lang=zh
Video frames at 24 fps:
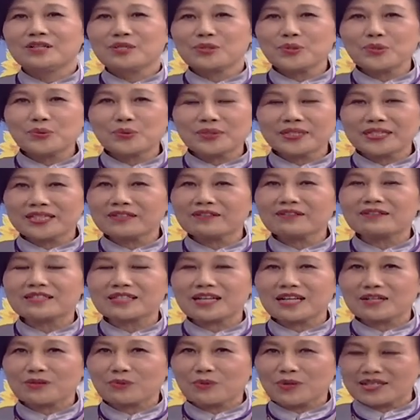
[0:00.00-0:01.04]
如果你有这
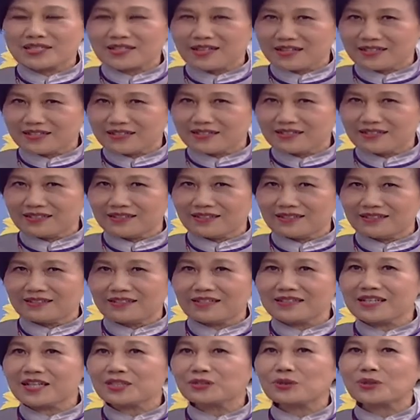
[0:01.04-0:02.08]
样刮痧的经验，
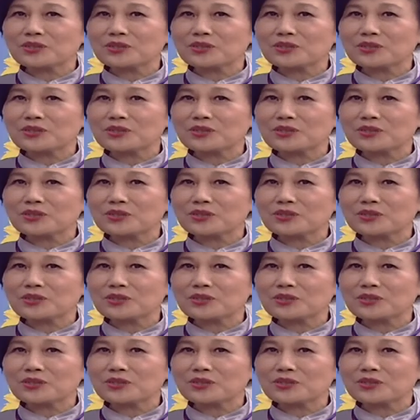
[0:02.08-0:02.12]
人家